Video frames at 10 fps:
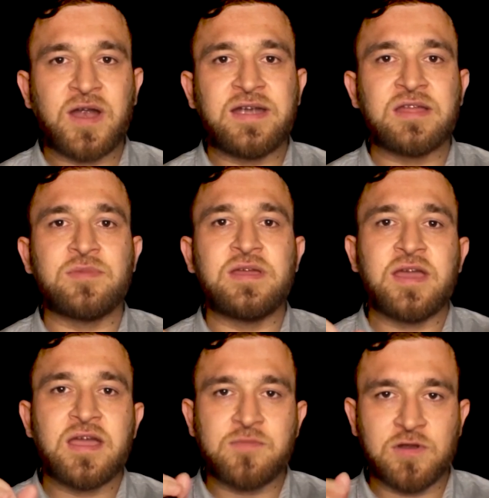राइटिंग भी
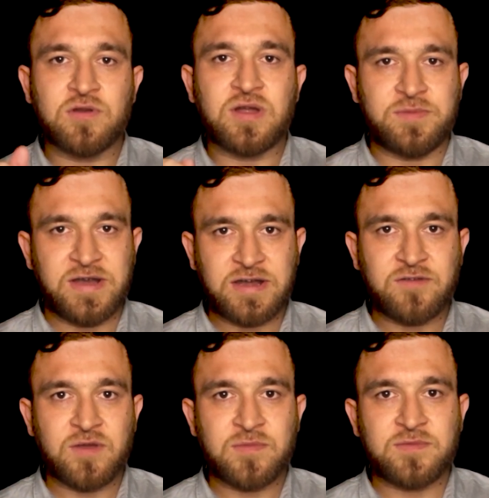एक बिल्कुल
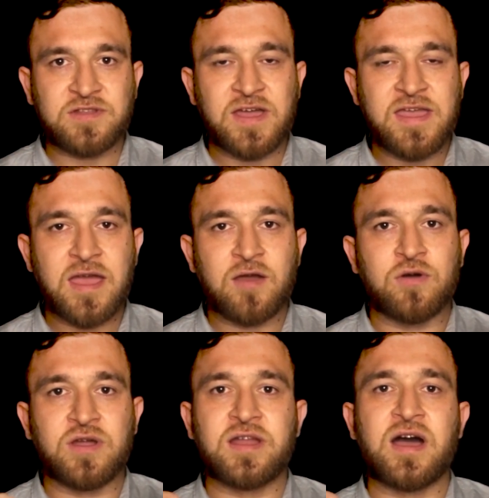अपडेटेड वे में बताई है
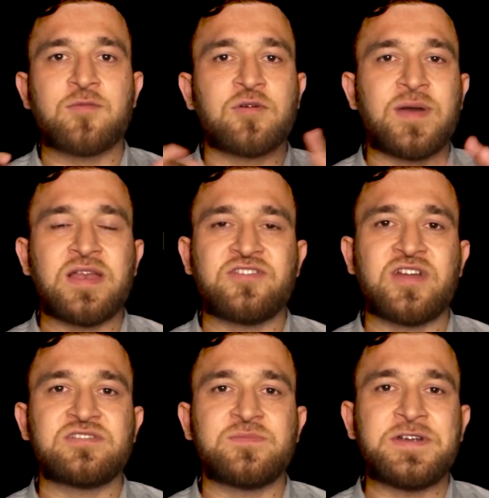और अगर आपको पहले
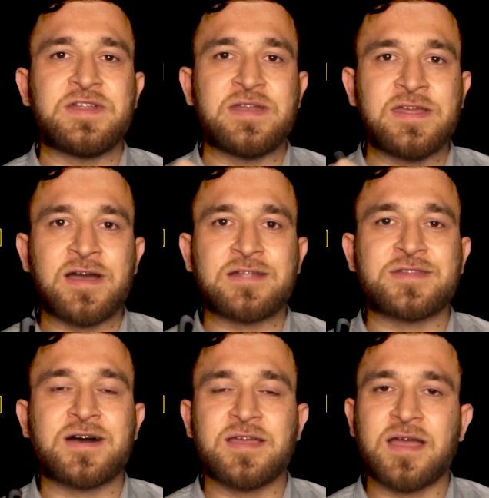चैट जीबीटी नहीं
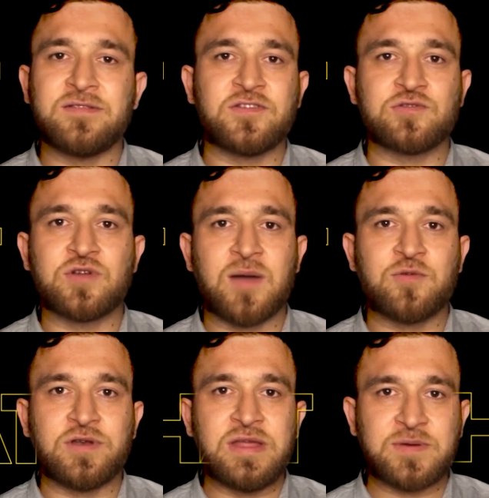आता या इन चीज़ों का
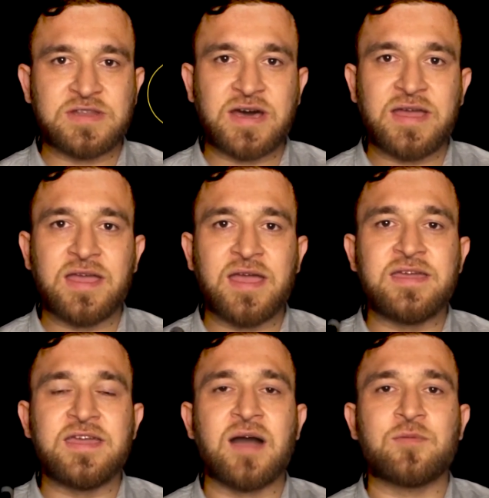आपको नहीं पता पता एआई
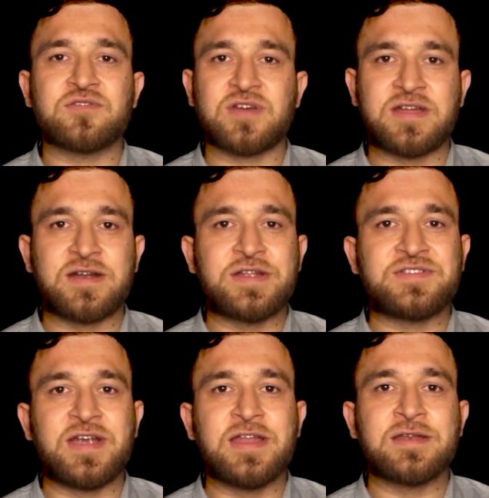की आपको ज़्यादा
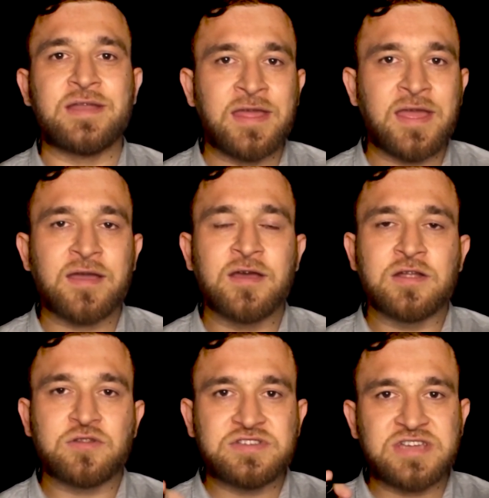अंडरस्टैंडिंग नहीं है
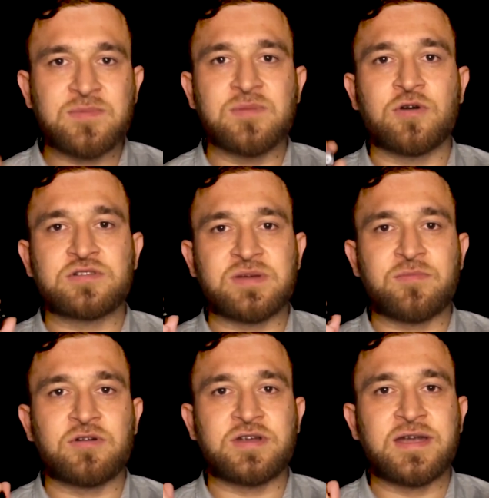तो ये भी बहुत
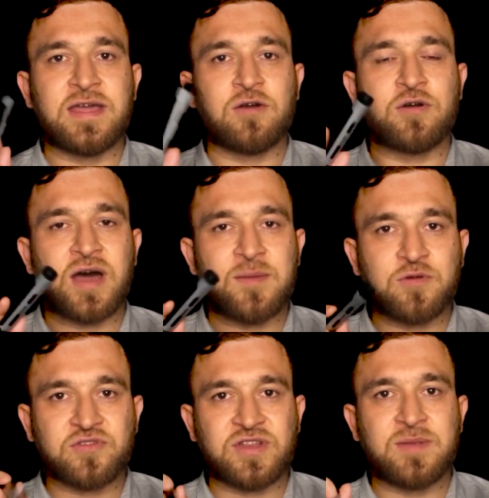इंपॉर्टेंट है और
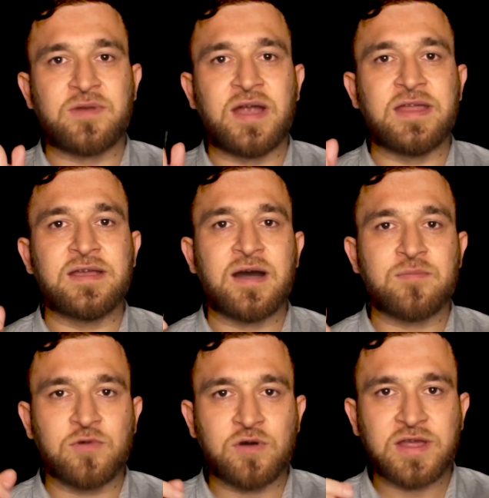आपको स्क्रिप्ट राइटिंग आप
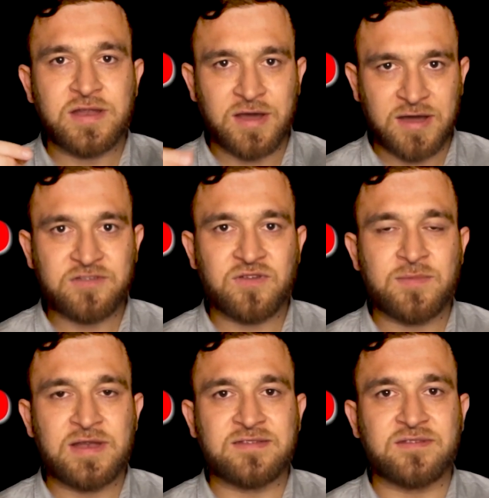मोर इन्हांस वे
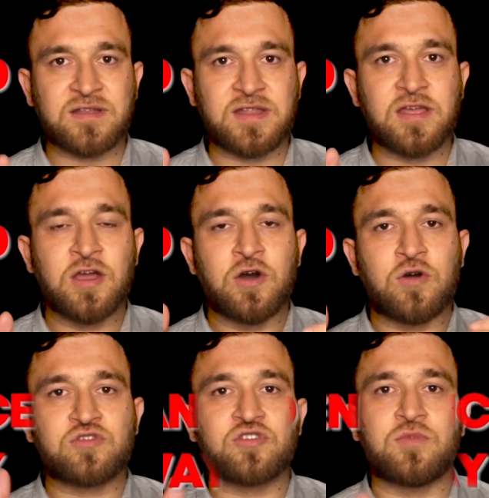में लिख सकते हैं
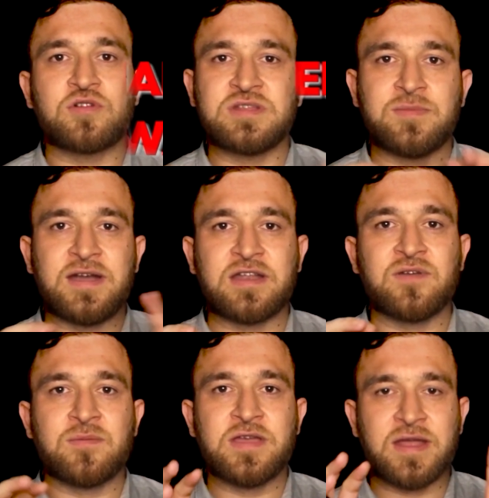और उसको बहुत ही बेटर
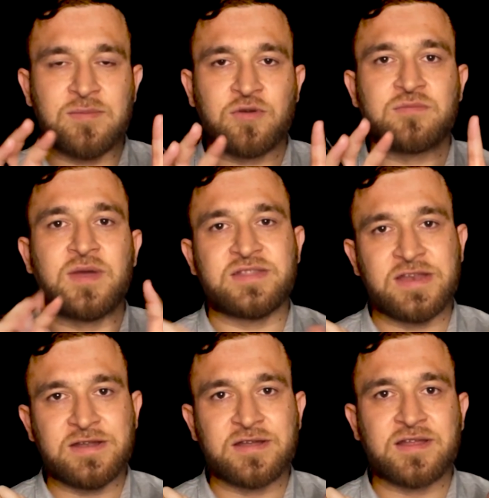वे में यानी बहुत
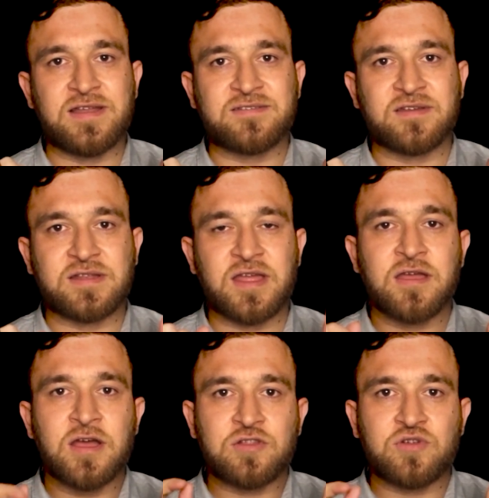बेहतरीन करके लिख सकते
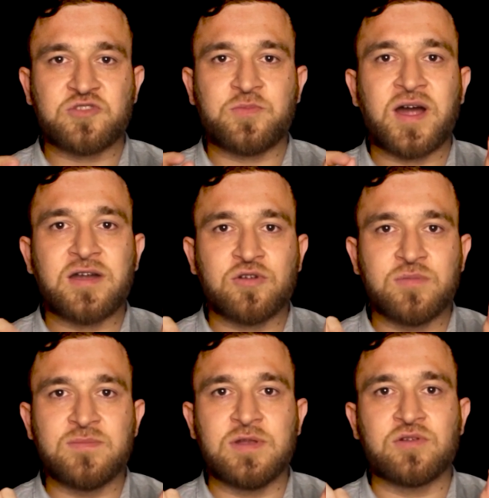हैं तो इस पार्ट को
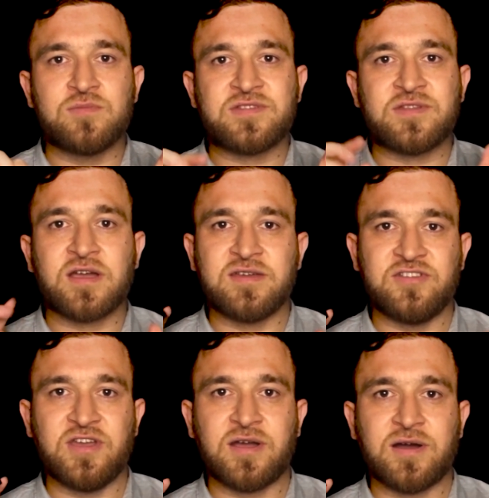भी बिल्कुल मिस ना
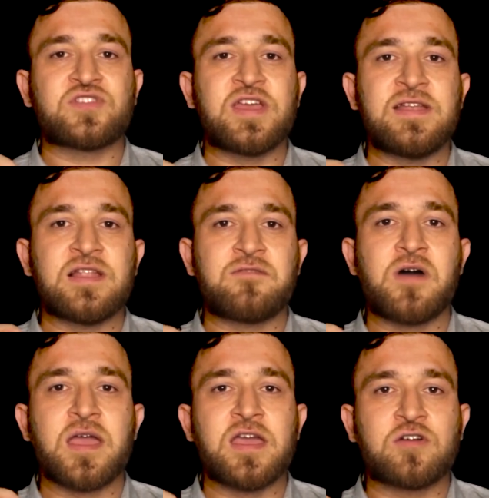कीजिएगा इसके
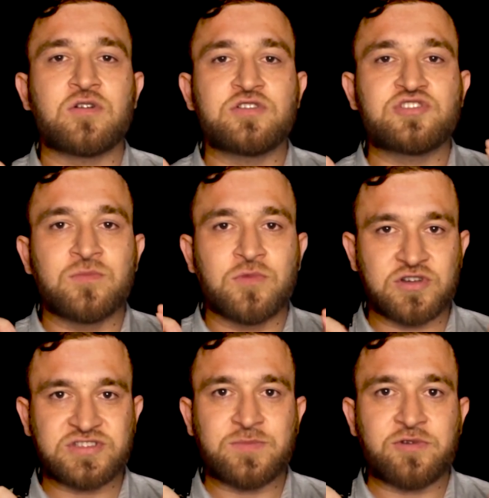अलावा एक और जो
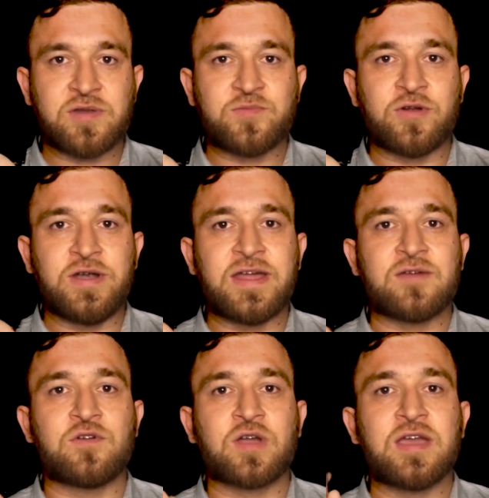मोस्ट इंपॉर्टेंट पॉइंट है
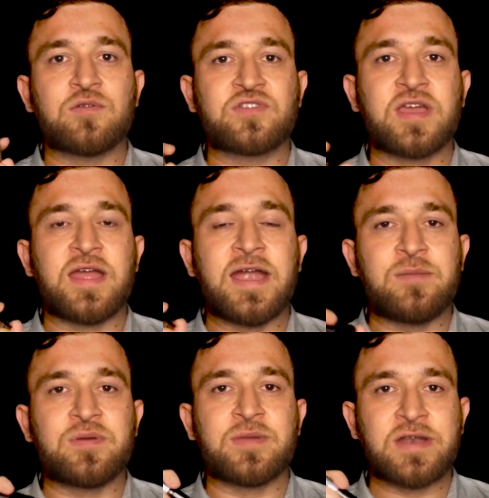वो कि उसके
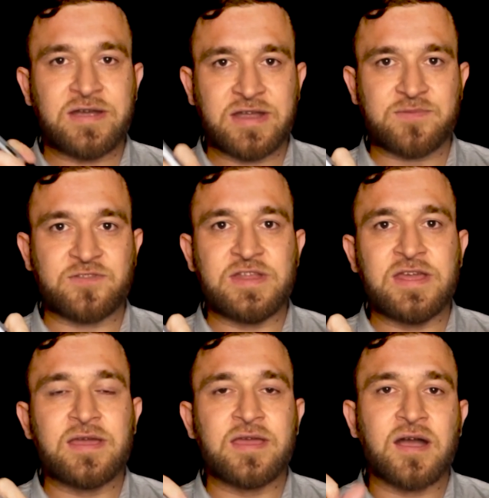एंड पे मैंने टिप्स दिए हैं कि